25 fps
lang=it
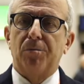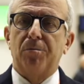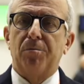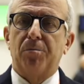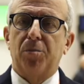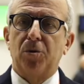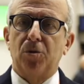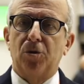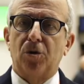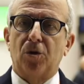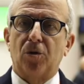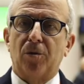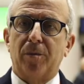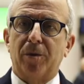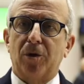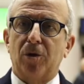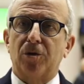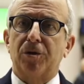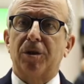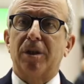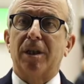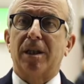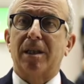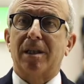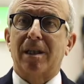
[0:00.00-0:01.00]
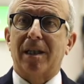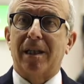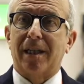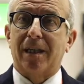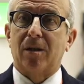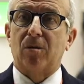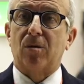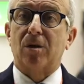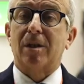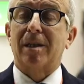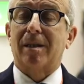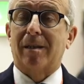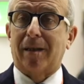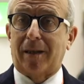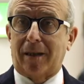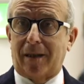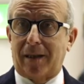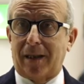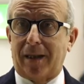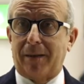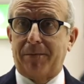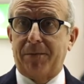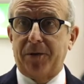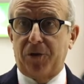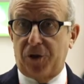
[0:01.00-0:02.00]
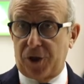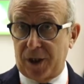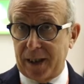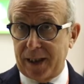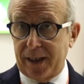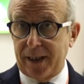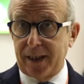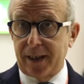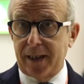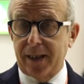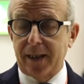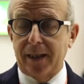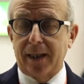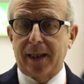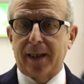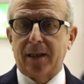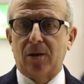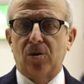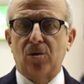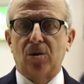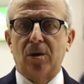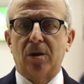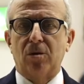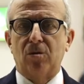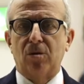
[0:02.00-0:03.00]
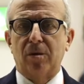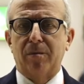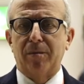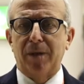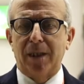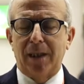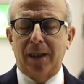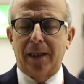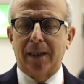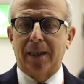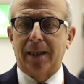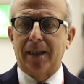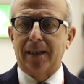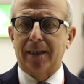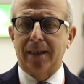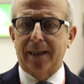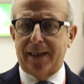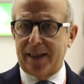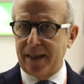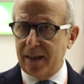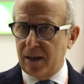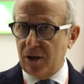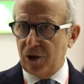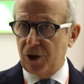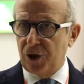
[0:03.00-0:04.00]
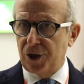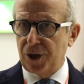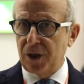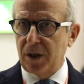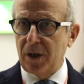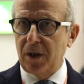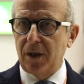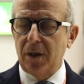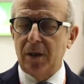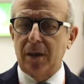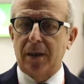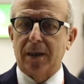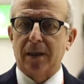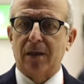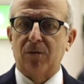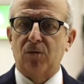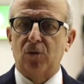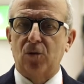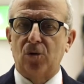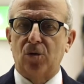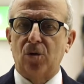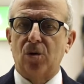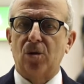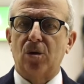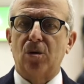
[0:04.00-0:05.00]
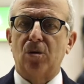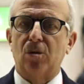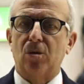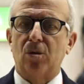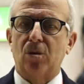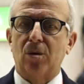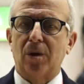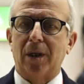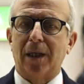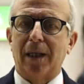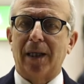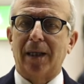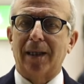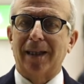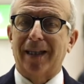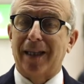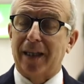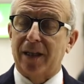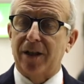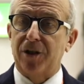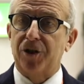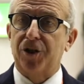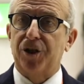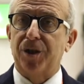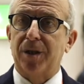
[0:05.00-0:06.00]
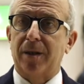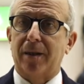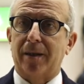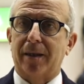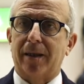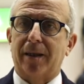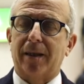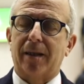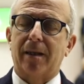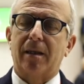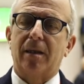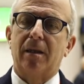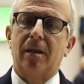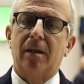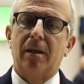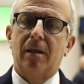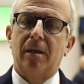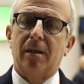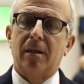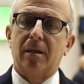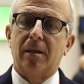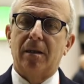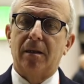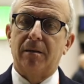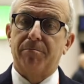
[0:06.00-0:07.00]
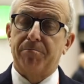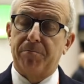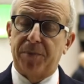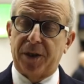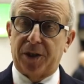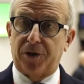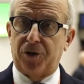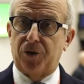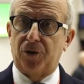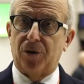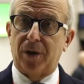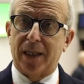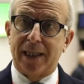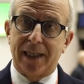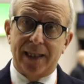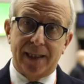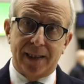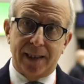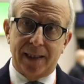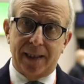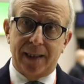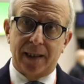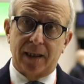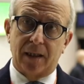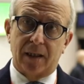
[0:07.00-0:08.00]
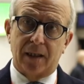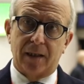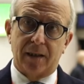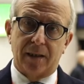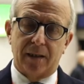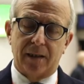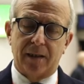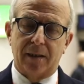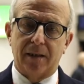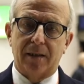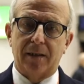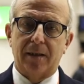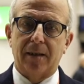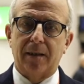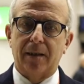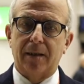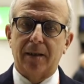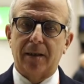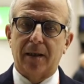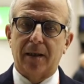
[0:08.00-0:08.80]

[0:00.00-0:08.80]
Pud Robotics è una startup cinese nato nel 2016 che ha avuto una crescita impressionante, eh,